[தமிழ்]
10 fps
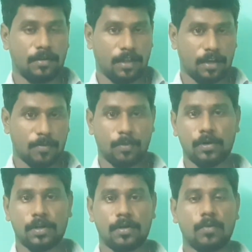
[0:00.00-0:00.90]
நாங்கள்
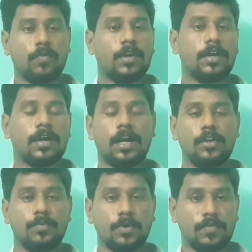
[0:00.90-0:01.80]
போடுற ஒவ்வொரு
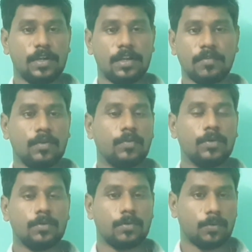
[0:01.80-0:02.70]
ஹாலிவுட் மூவி ரிவ்யூவும்